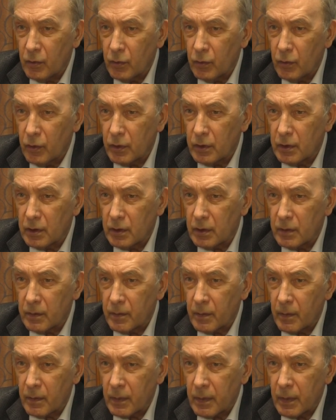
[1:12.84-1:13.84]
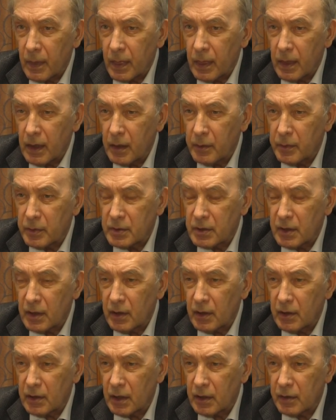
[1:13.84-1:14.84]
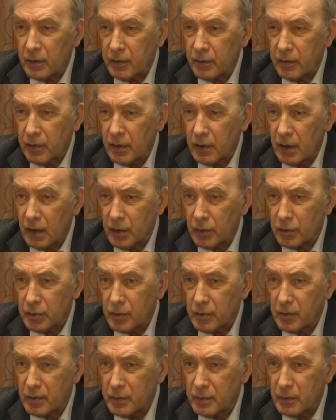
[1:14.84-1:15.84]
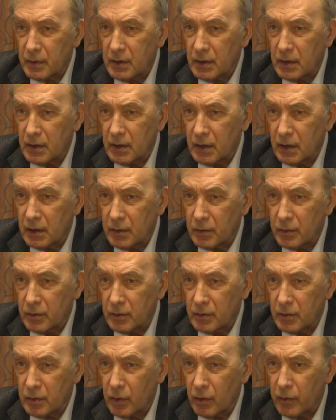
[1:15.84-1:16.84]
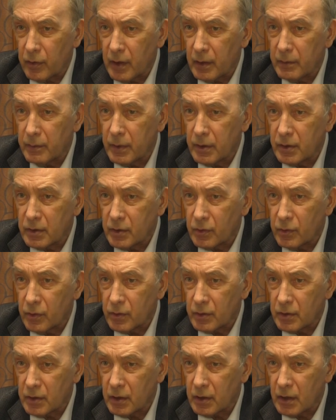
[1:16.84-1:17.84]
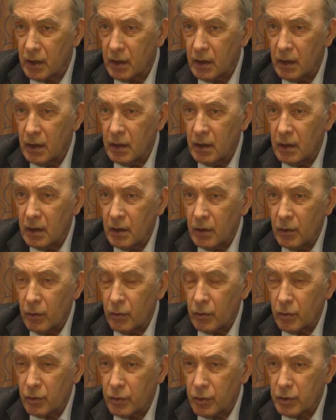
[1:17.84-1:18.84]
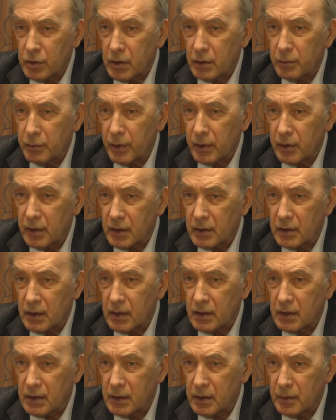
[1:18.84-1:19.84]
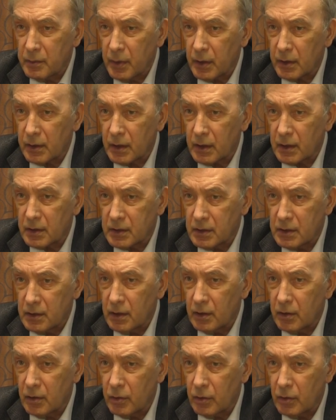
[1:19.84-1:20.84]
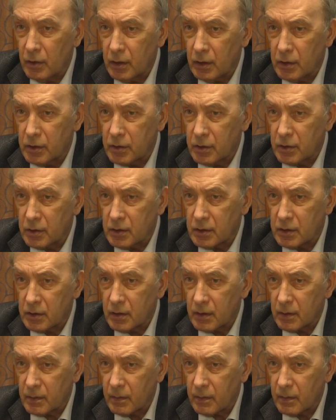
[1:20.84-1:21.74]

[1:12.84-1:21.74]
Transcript: Он, я бы сказал так, в хорошем смысле этого слова, амбициозен. Он хочет показать себя как сильную личность.